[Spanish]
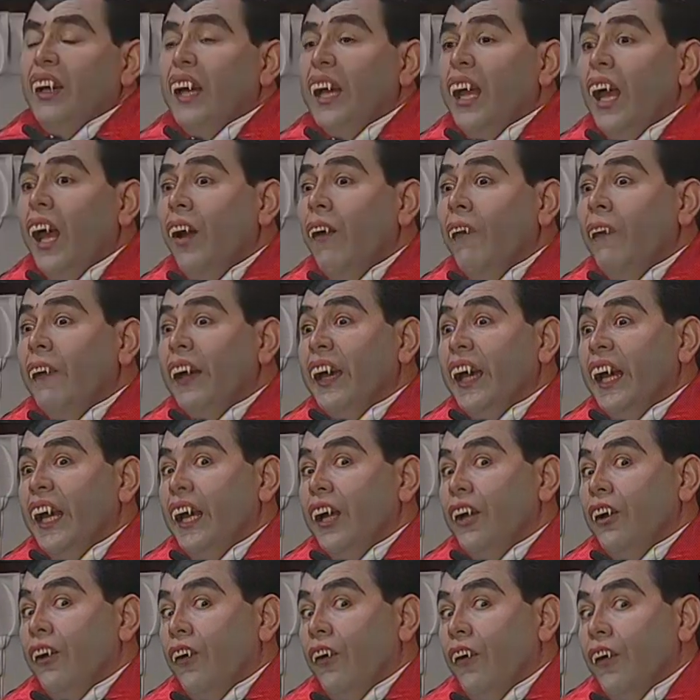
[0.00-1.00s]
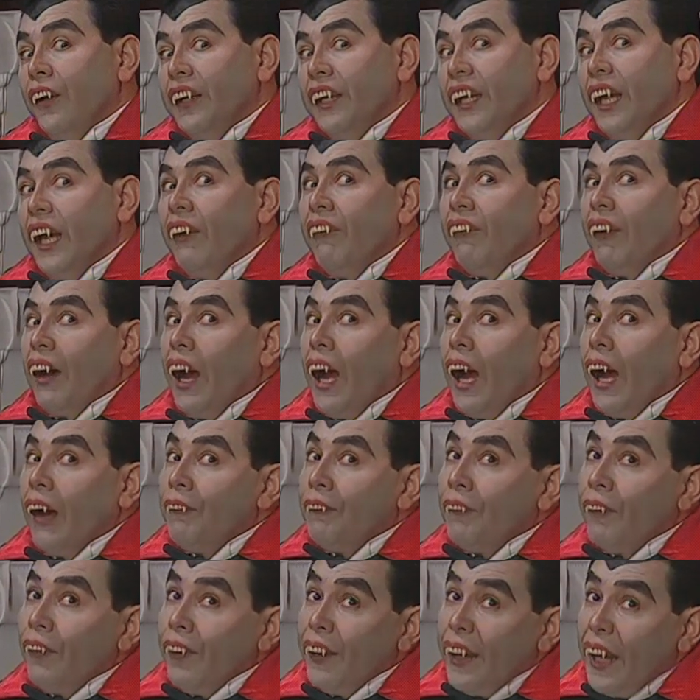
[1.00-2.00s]
Creo que no se va a
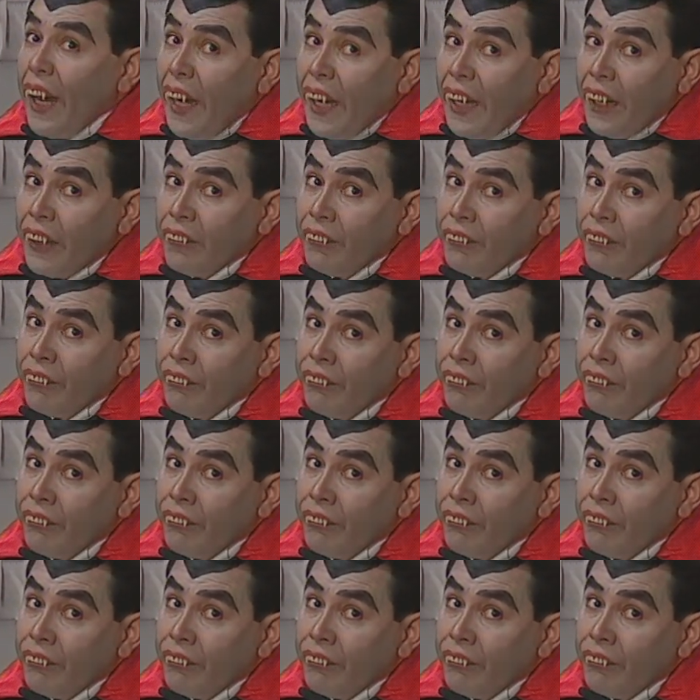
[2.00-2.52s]
poder.